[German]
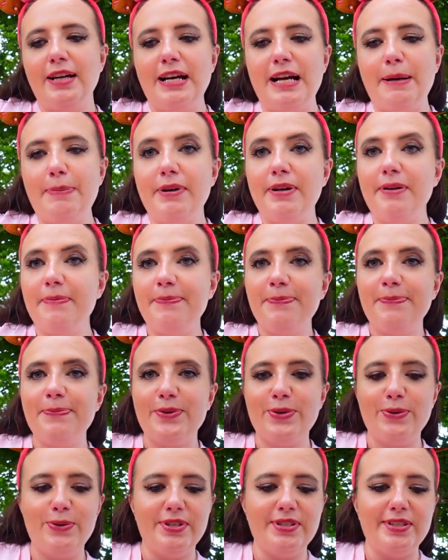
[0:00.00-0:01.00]
Aber
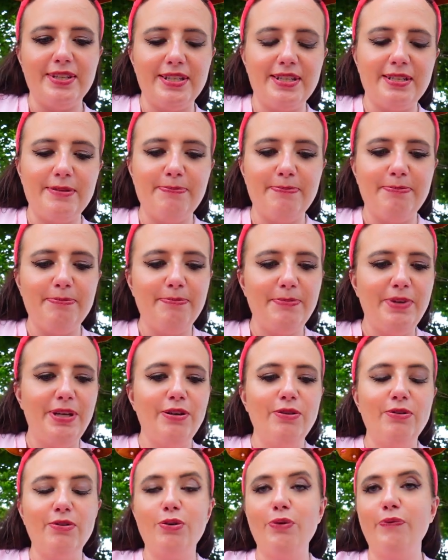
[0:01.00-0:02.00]
so ist das.
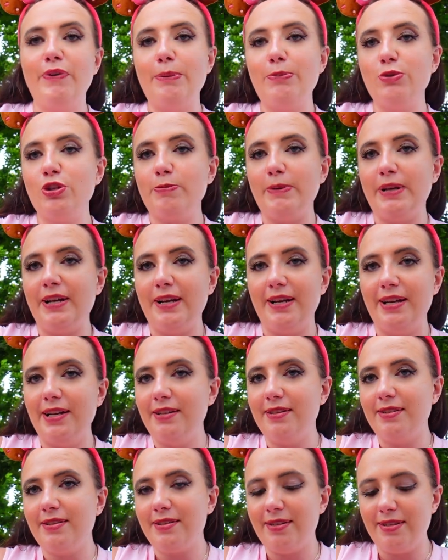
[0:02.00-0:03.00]
Irgendwann muss man halt